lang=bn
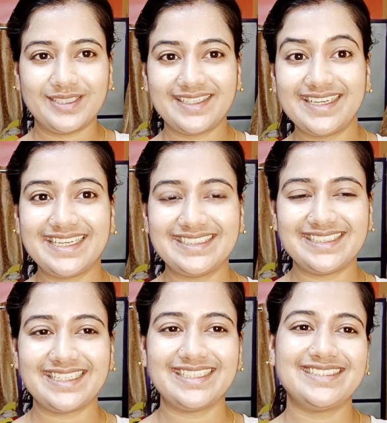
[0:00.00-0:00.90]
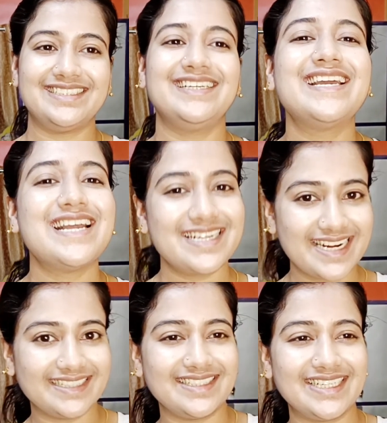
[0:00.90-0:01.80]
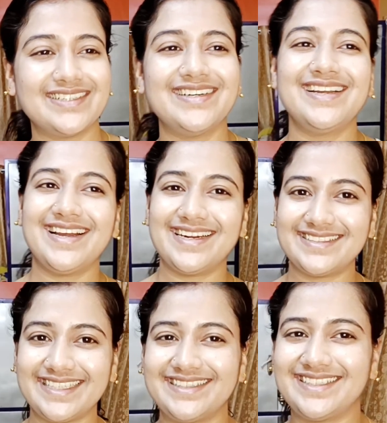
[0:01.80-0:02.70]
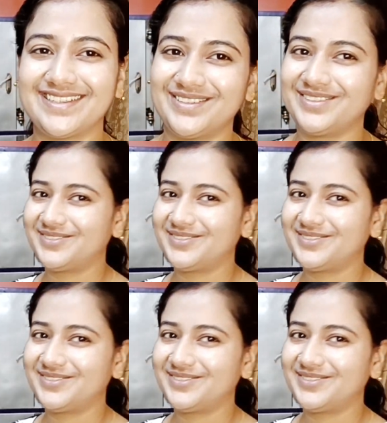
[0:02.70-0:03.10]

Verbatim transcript: কি কিনছি না কিনছি সাথে থাকা আর দেখতে থাকা